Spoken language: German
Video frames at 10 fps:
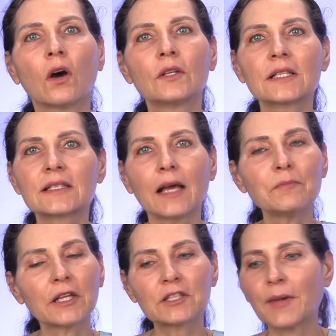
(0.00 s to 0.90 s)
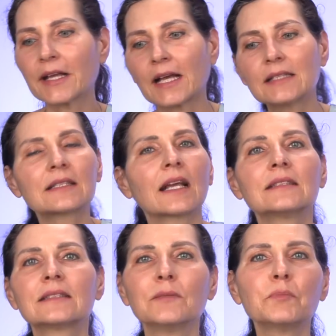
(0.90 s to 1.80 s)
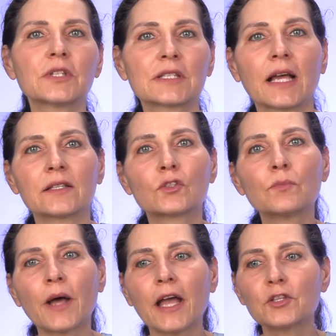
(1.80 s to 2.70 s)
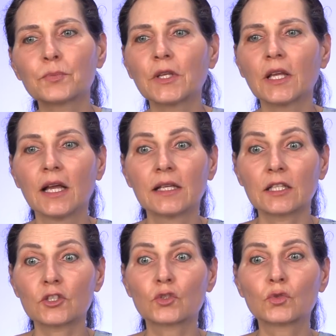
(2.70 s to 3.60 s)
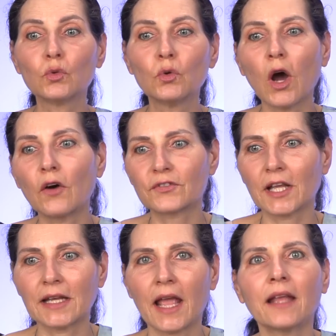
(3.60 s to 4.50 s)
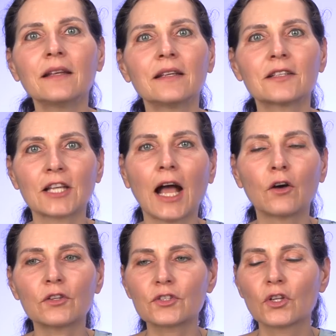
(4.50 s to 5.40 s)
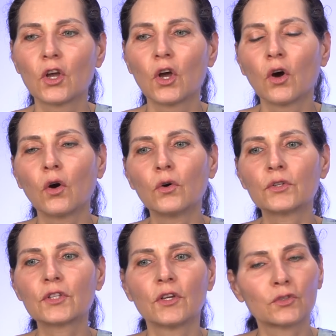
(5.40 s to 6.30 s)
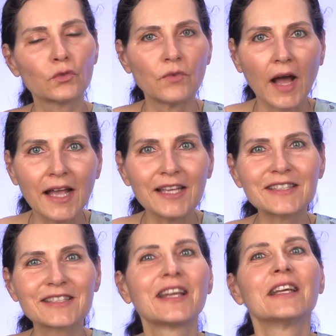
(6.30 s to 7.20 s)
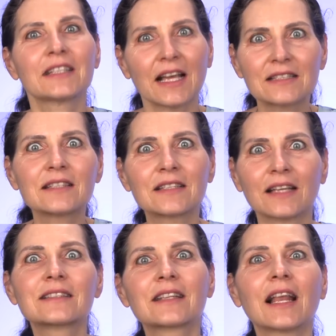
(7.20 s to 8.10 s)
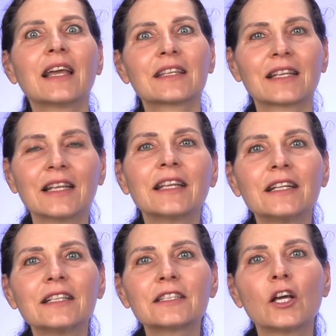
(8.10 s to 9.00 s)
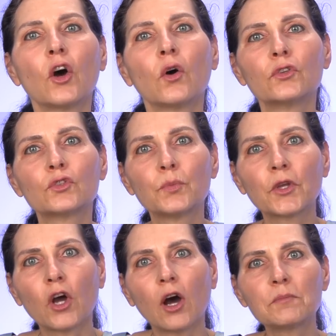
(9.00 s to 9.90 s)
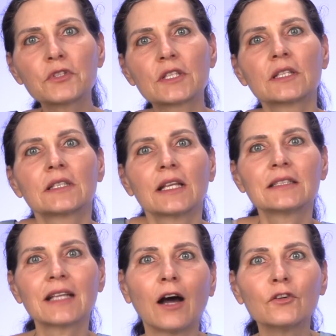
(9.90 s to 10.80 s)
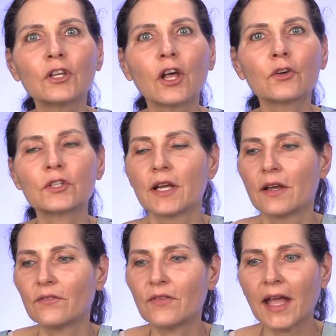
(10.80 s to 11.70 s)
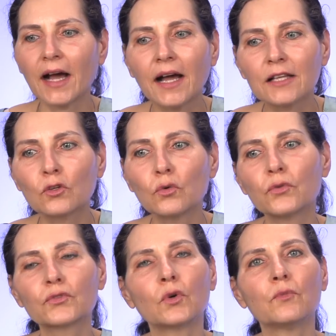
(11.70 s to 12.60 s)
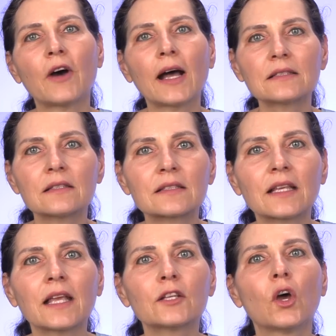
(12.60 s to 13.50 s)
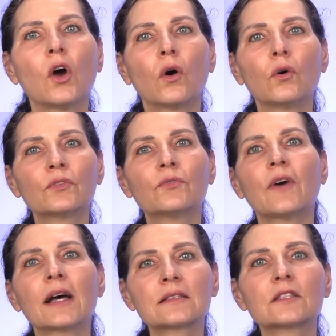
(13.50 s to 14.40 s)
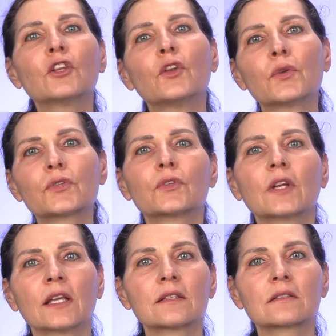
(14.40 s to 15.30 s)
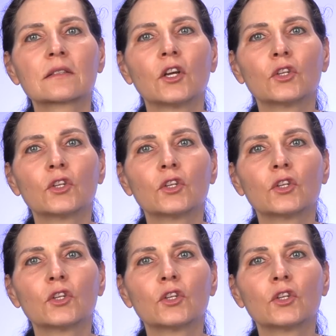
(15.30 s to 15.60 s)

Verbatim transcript: Und das kann manchmal ganz, ganz simpel sein. Zum Beispiel, dass du auf dein Handy schaust und du weißt, dass es jetzt gleich klingelt und du bekommst den Download, wer anruft, um was es geht und was die Lösung ist.